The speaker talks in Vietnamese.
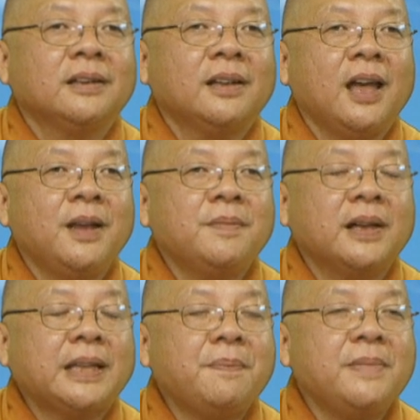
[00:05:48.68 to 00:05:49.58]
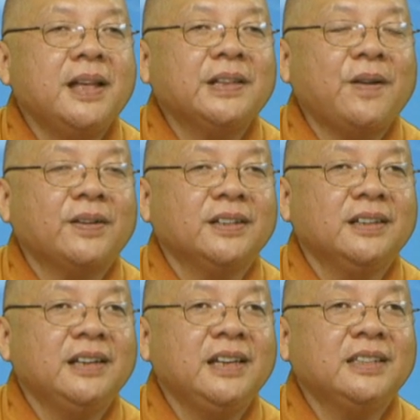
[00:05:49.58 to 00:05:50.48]
để mà thắp lên ngọn
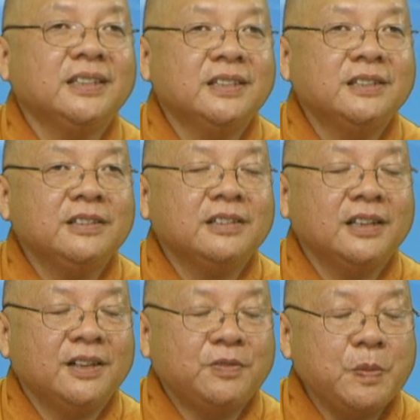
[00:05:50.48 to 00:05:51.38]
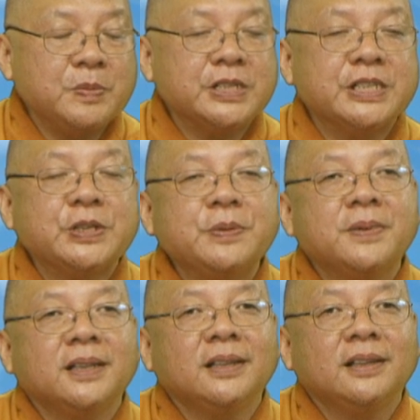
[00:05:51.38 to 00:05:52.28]
lửa lý tưởng à, phụng sự của
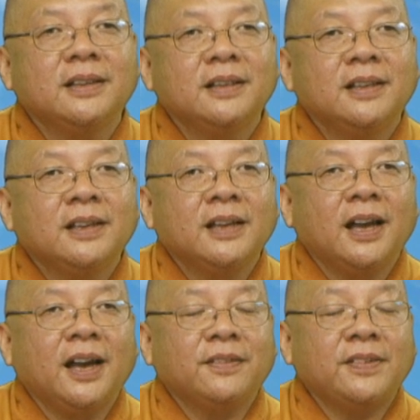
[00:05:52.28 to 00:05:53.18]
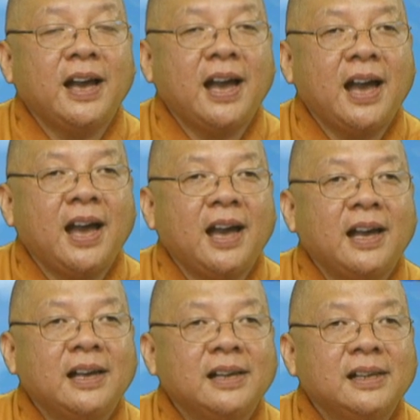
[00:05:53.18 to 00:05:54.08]
mình à,
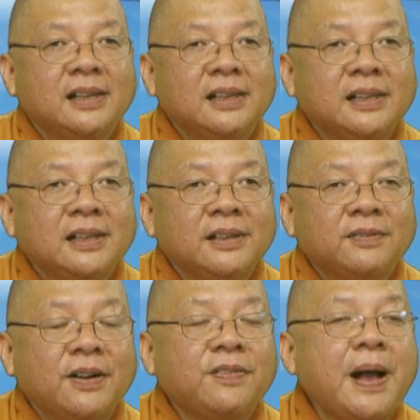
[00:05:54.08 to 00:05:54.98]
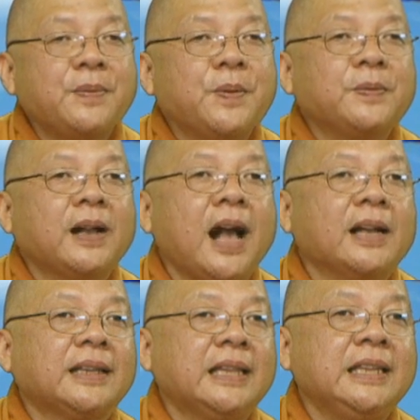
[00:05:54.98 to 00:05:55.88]
và Phật pháp cũng
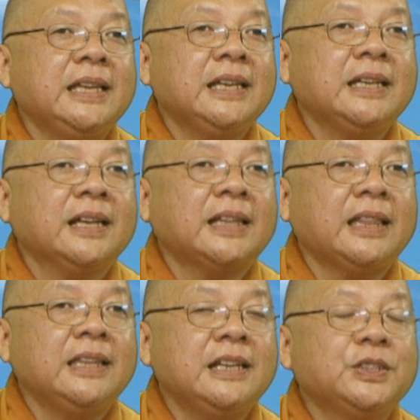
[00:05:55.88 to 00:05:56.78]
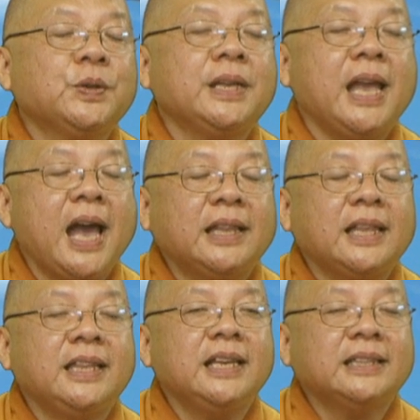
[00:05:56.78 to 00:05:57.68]
cần thanh niên những thanh niên xuất gia
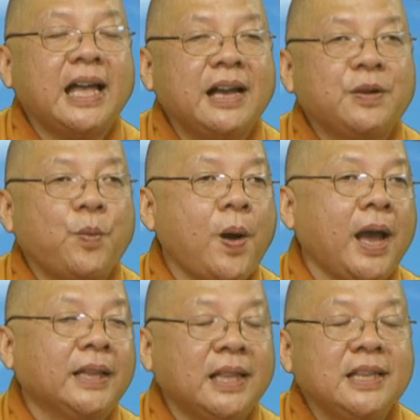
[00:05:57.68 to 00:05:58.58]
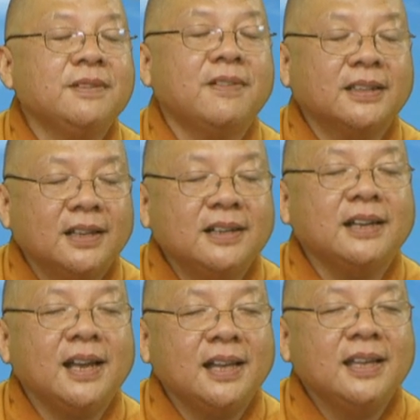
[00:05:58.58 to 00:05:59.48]
thanh niên tăng ngoài thanh niên Phật tử
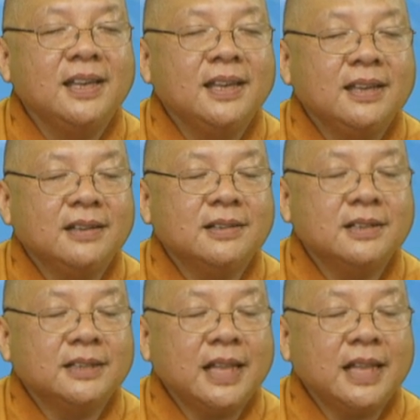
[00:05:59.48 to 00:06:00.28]
ra người